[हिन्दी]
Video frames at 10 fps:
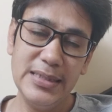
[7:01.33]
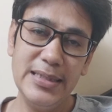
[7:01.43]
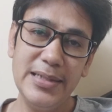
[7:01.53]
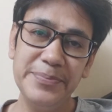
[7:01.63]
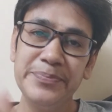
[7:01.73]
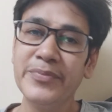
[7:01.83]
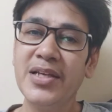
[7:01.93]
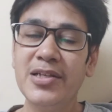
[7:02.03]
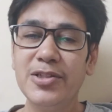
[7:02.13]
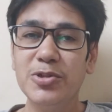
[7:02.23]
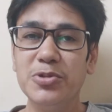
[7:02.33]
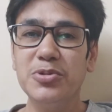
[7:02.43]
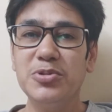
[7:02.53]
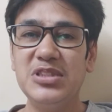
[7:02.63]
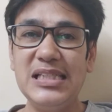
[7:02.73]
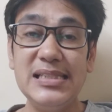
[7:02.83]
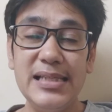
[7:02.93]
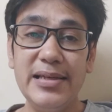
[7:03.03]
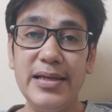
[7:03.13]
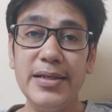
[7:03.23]
ठीक है तो चीज़
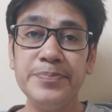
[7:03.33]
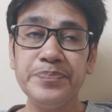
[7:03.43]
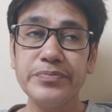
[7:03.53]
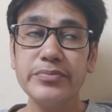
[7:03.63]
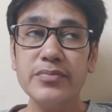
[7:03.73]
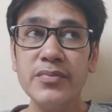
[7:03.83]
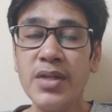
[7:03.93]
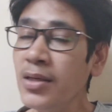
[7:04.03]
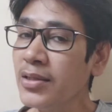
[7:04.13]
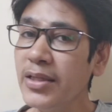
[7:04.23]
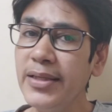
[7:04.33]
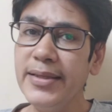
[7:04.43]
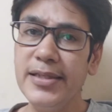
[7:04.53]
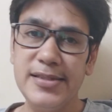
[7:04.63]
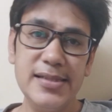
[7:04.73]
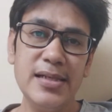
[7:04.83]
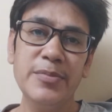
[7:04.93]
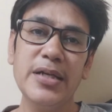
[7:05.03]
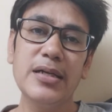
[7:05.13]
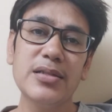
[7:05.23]
ये है कि जैसा
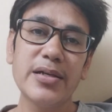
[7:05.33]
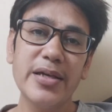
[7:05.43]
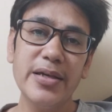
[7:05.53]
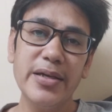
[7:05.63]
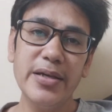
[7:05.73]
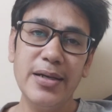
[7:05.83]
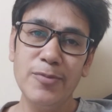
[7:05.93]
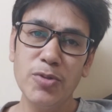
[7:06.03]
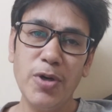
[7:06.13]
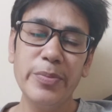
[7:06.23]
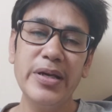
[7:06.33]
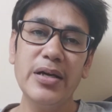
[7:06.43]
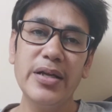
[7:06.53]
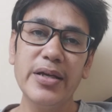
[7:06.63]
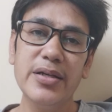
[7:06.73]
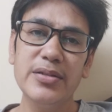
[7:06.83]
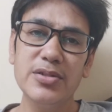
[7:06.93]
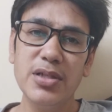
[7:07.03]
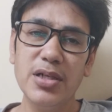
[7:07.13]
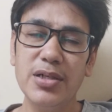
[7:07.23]
हमने कहा था कि हम लोग बॉम्बे आ रहे
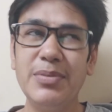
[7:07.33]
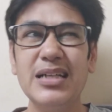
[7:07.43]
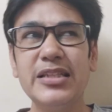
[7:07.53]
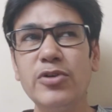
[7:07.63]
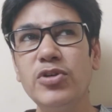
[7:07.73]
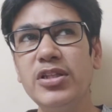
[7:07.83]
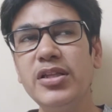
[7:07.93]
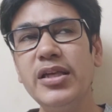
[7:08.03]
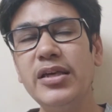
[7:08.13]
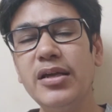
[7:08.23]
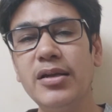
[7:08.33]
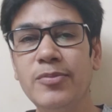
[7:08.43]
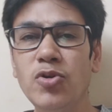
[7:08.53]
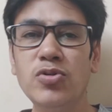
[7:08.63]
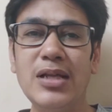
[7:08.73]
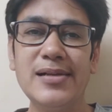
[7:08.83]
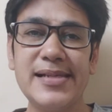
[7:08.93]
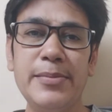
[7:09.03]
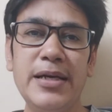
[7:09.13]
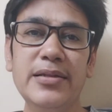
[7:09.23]
हैं बात ये हुई थी कि यार हम लोग
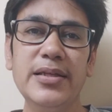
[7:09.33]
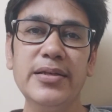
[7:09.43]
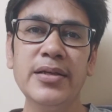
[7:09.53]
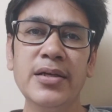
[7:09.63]
लास्ट टाइम आए थे